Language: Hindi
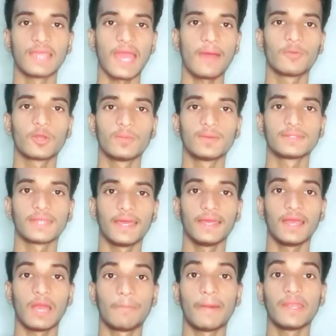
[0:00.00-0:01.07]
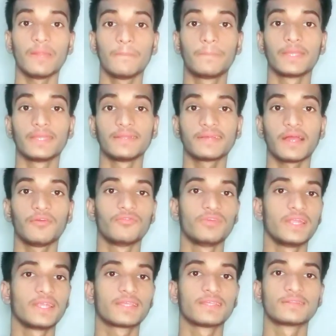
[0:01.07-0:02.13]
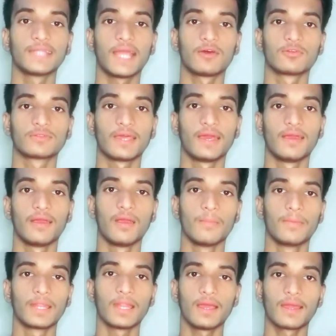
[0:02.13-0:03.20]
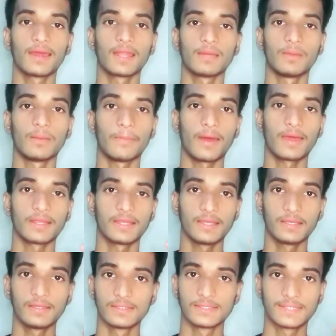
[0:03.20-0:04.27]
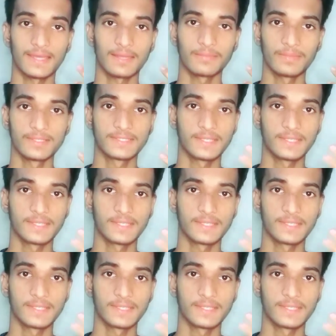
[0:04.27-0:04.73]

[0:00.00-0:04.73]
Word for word: क्या आपको पता है हमारे ब्रेन का वेट कितना होता है मतलब अगर हम हमारे सर में